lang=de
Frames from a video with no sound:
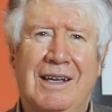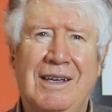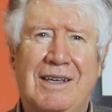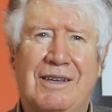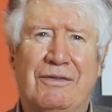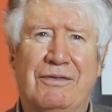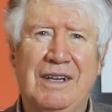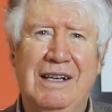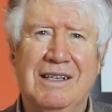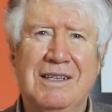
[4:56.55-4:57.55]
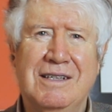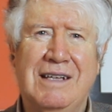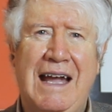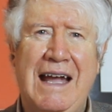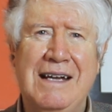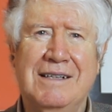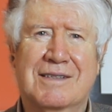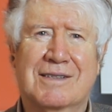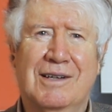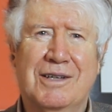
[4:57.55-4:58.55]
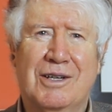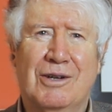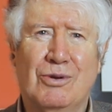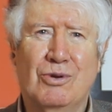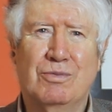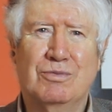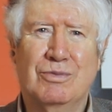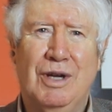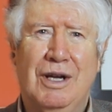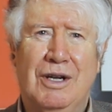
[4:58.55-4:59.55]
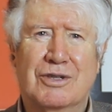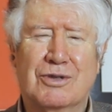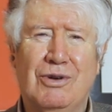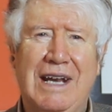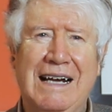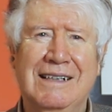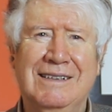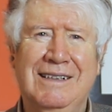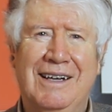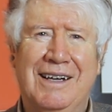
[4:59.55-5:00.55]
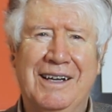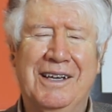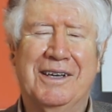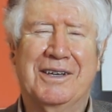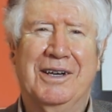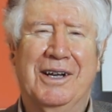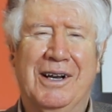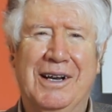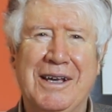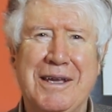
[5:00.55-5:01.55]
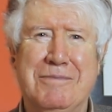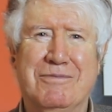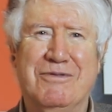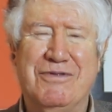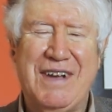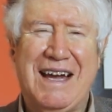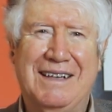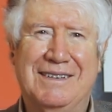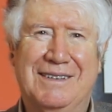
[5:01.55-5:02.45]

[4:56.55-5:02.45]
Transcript: Ich will ihn herzlich loben, solange ich leben werde.